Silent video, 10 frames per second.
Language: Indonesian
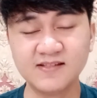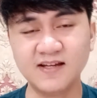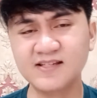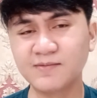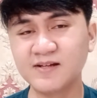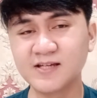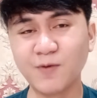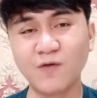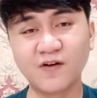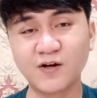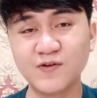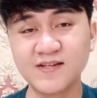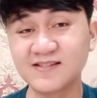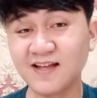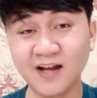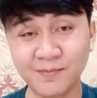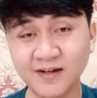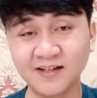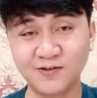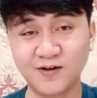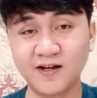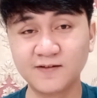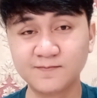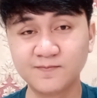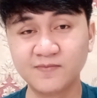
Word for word: Jadi semacam overdosis tanaman gitulah.